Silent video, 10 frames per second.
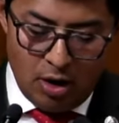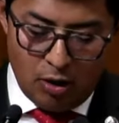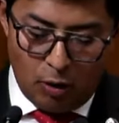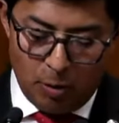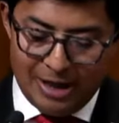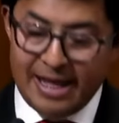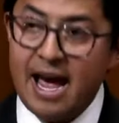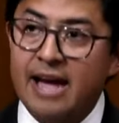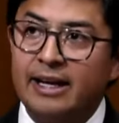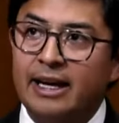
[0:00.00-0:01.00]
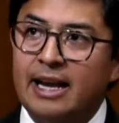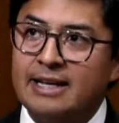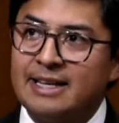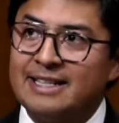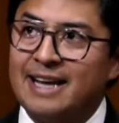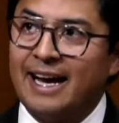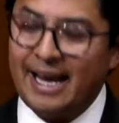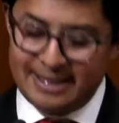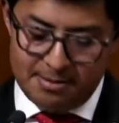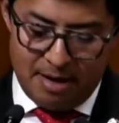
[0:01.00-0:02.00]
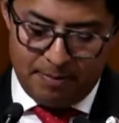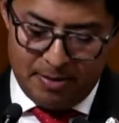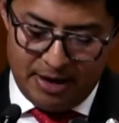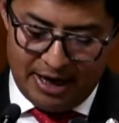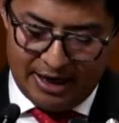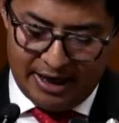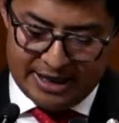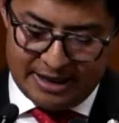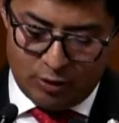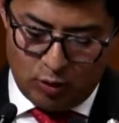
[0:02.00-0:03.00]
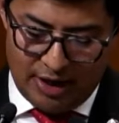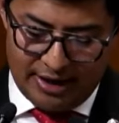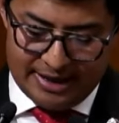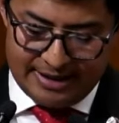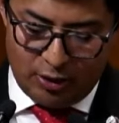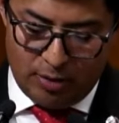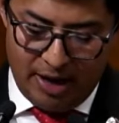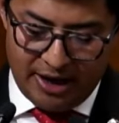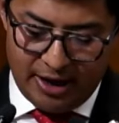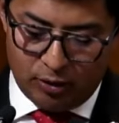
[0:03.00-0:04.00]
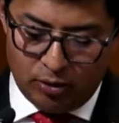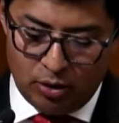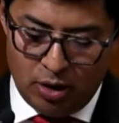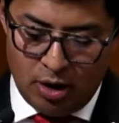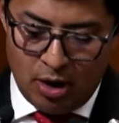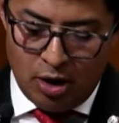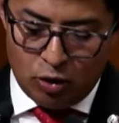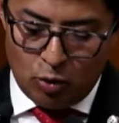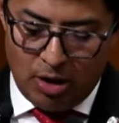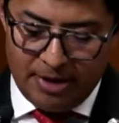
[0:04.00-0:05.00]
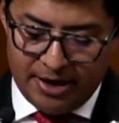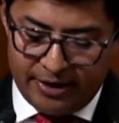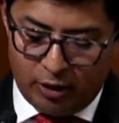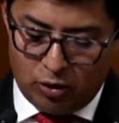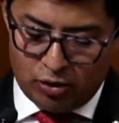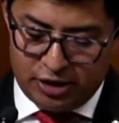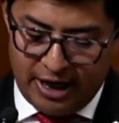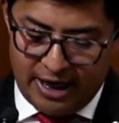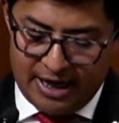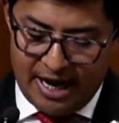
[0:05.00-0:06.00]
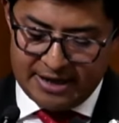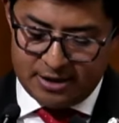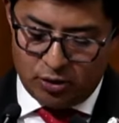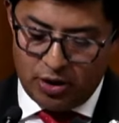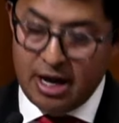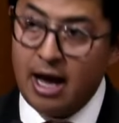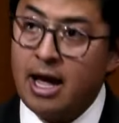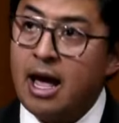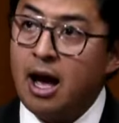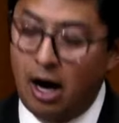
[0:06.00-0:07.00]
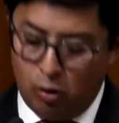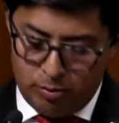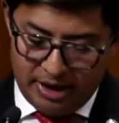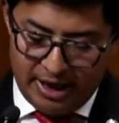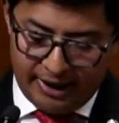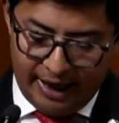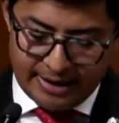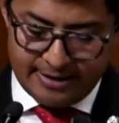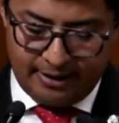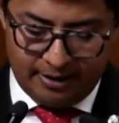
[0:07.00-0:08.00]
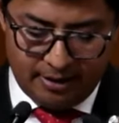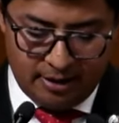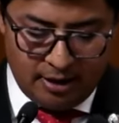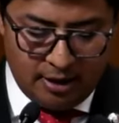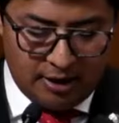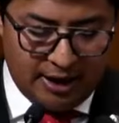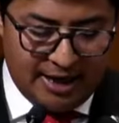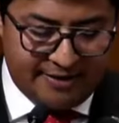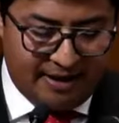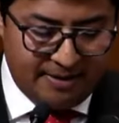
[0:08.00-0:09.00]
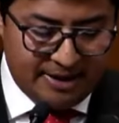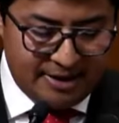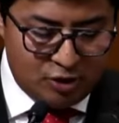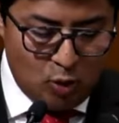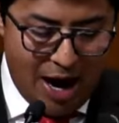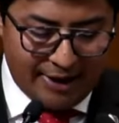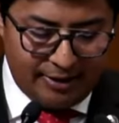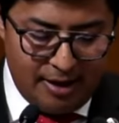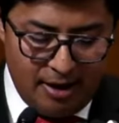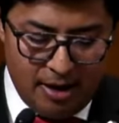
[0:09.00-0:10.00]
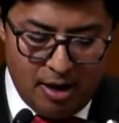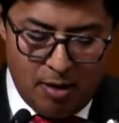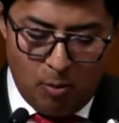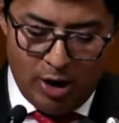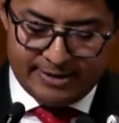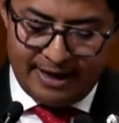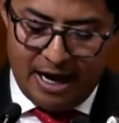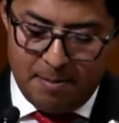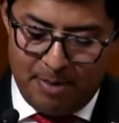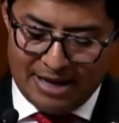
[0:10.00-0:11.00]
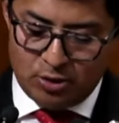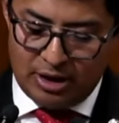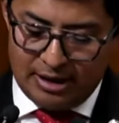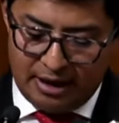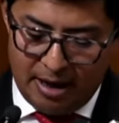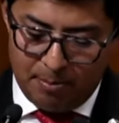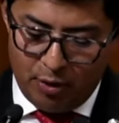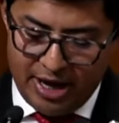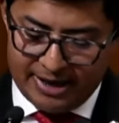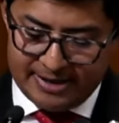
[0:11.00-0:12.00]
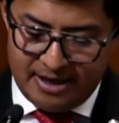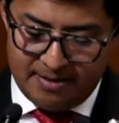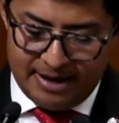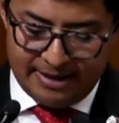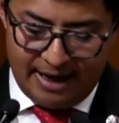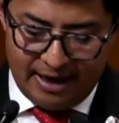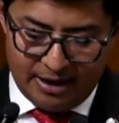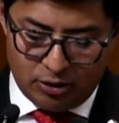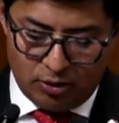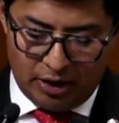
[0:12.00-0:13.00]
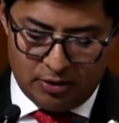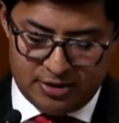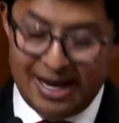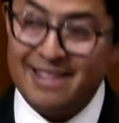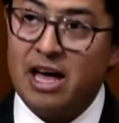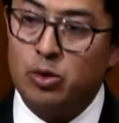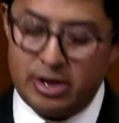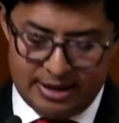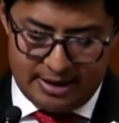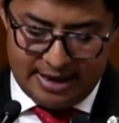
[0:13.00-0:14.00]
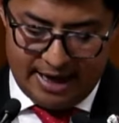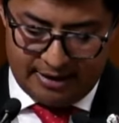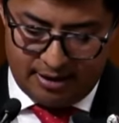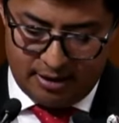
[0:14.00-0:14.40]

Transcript: como el día en que la sexagésima primera legislatura del Estado de México tuvo a bien reconocer en la historia a un mexiquense, quien a través de su arte muestra el paso del tiempo y exhibe el talento que nos ha dado identidad,